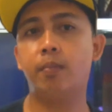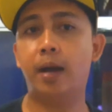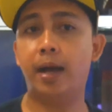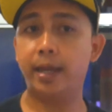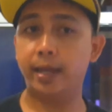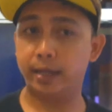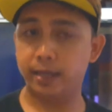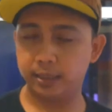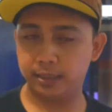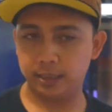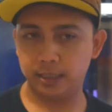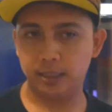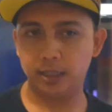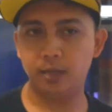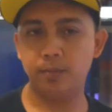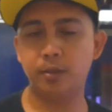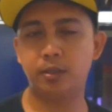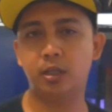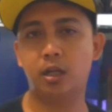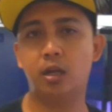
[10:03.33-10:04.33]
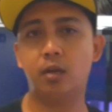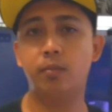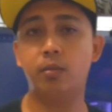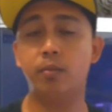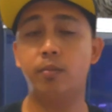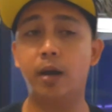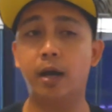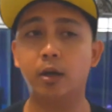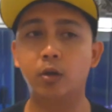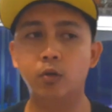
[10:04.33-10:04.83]
baik di sini, bisa
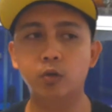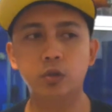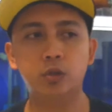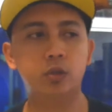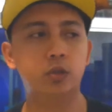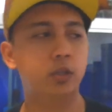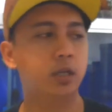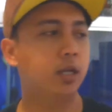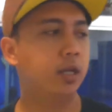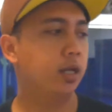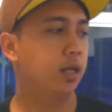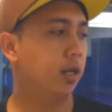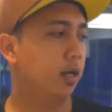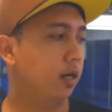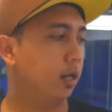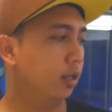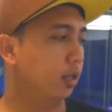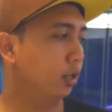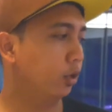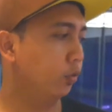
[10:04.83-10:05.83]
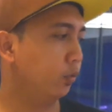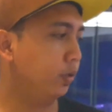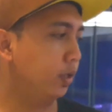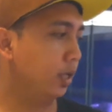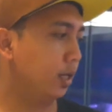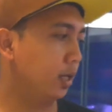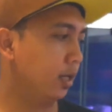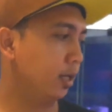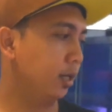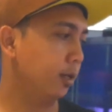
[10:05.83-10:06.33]
lebih bagus dan
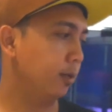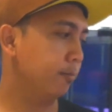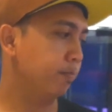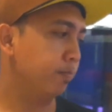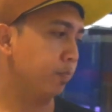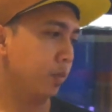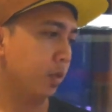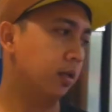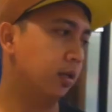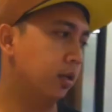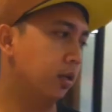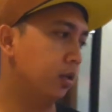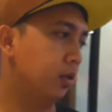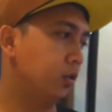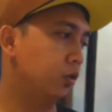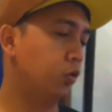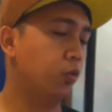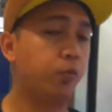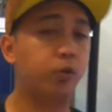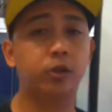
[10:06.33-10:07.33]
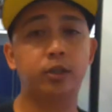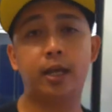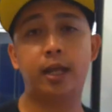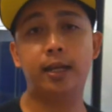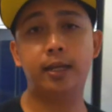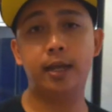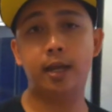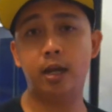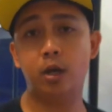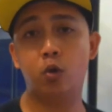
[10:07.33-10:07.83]
tentunya support
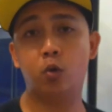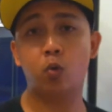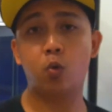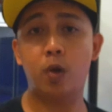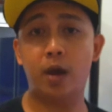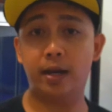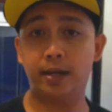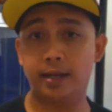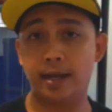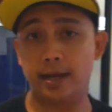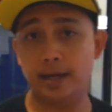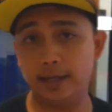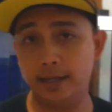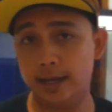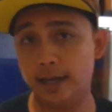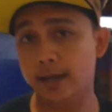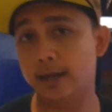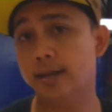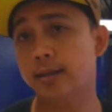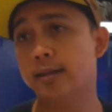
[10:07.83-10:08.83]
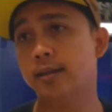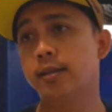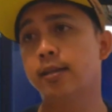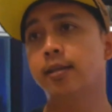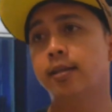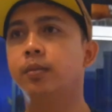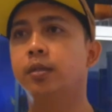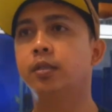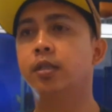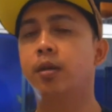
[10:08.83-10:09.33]
kalian, dukungan kalian
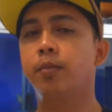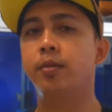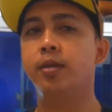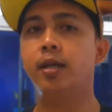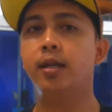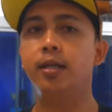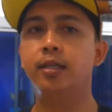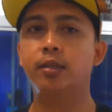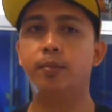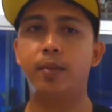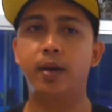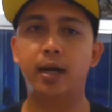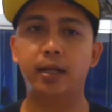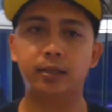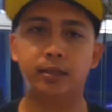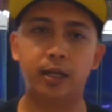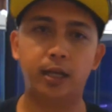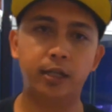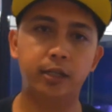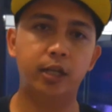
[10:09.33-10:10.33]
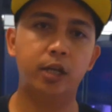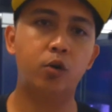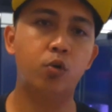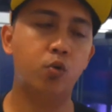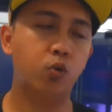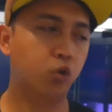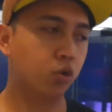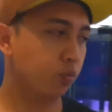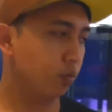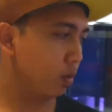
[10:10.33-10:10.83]
bisa menjadi semangat saya
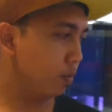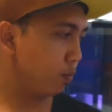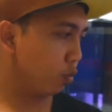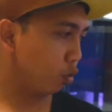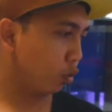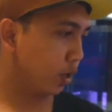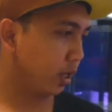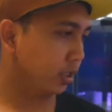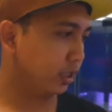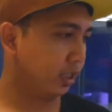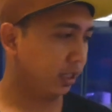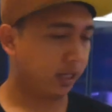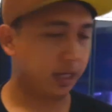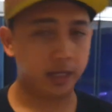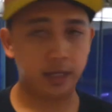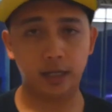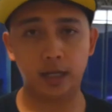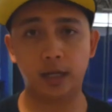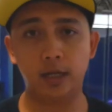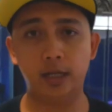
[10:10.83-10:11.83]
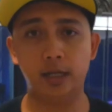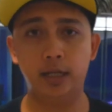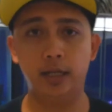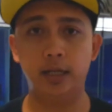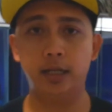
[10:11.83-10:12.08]
untuk memprogres ikan-ikan